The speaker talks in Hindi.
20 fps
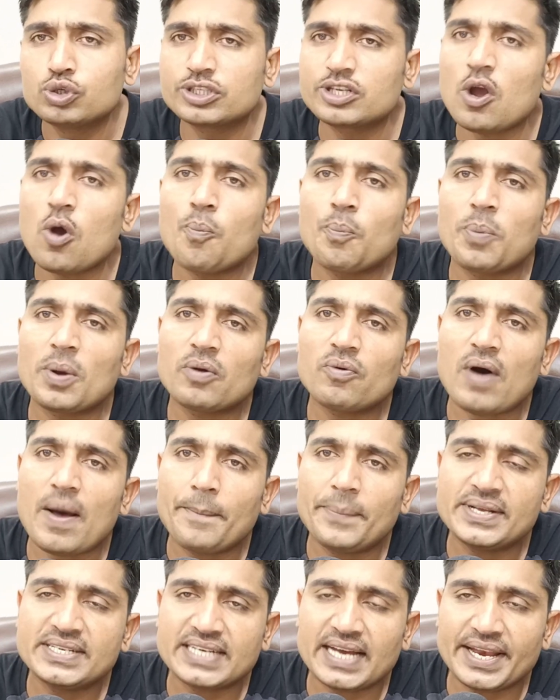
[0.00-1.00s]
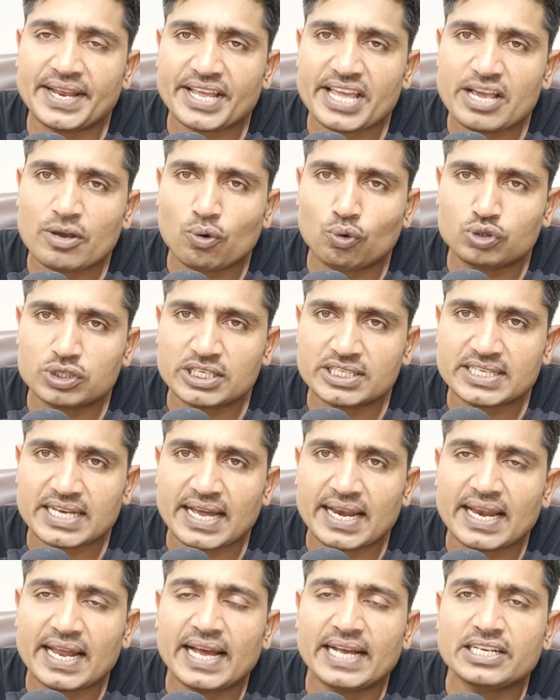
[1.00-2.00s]
उसके ऊपर वापिस जाने की कोशिश
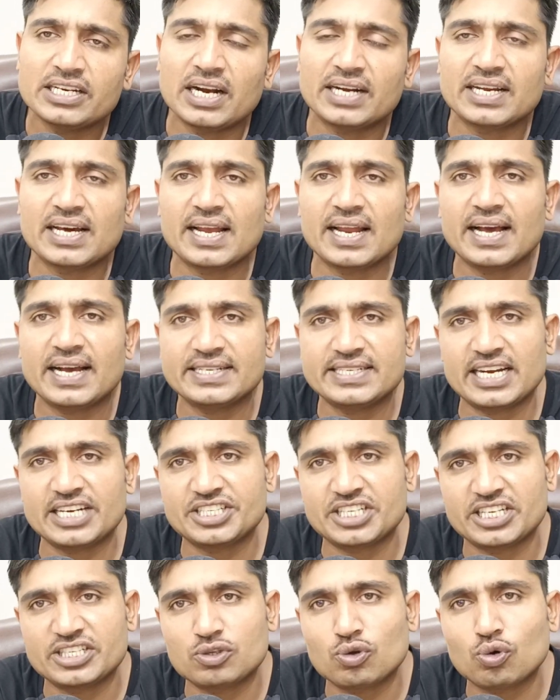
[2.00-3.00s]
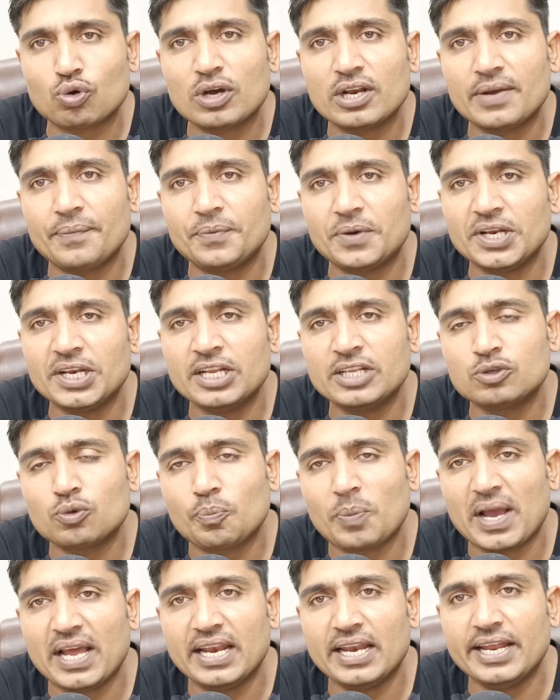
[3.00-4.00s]
कर रहा है अठारह का निफ्टी ने
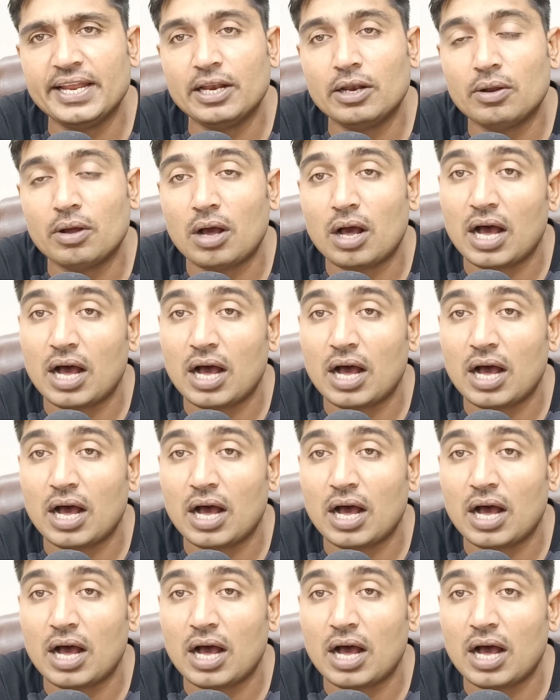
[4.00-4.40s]
जो पहले